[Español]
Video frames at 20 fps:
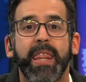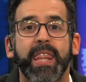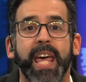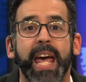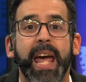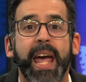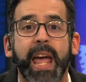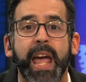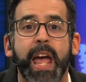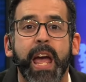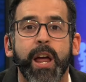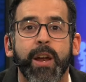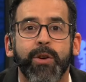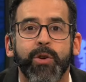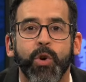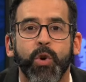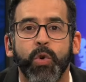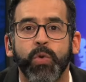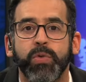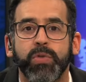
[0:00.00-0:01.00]

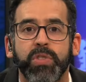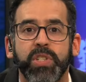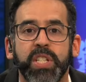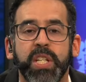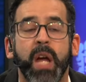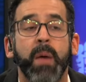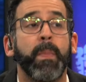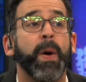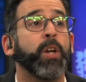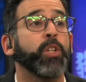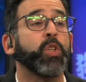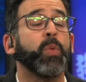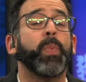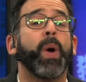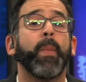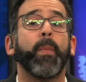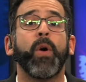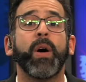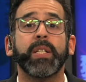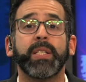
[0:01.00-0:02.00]
Denuncien para que nosotros
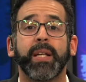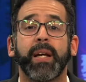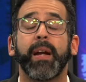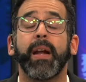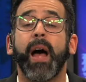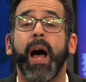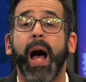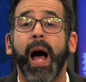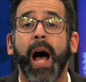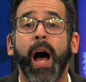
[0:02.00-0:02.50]
podamos hacer